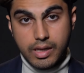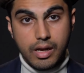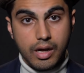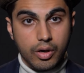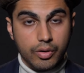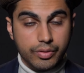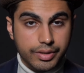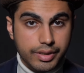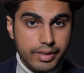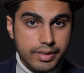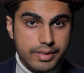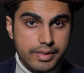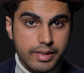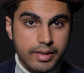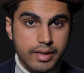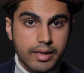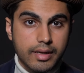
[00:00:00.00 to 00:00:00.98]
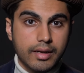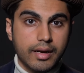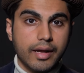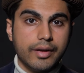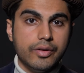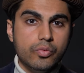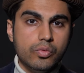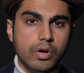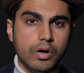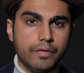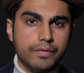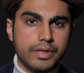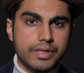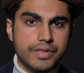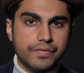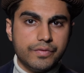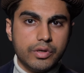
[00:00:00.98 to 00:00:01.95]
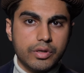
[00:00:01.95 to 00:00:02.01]
Auch dies kann nur auf
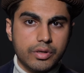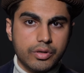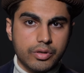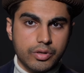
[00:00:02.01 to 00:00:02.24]
das Wirken